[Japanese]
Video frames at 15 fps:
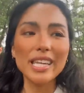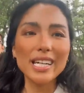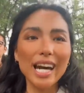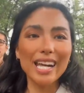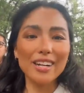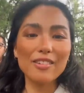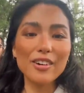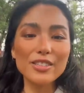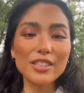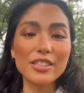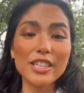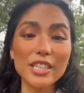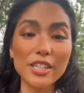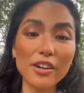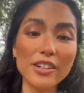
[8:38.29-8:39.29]
だからこ
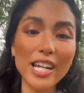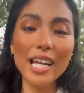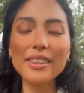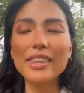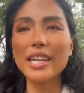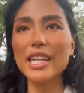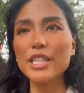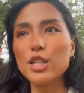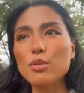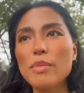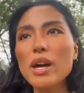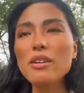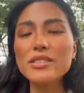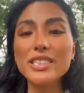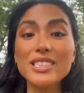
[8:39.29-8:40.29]
そ起業だったり
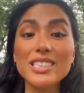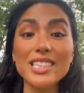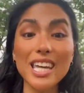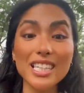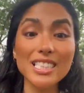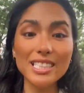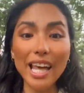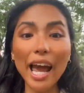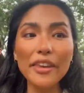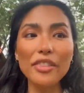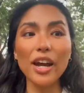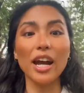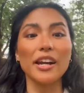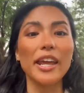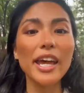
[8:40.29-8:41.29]
夢を実現した
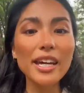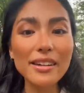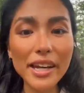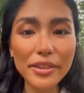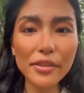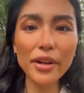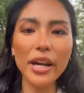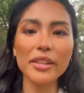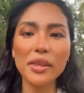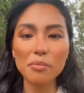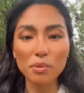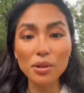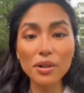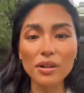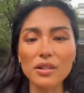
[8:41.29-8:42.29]
いとか恋愛とか
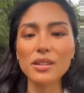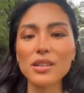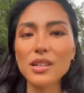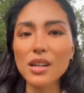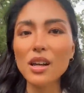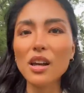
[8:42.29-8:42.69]
でも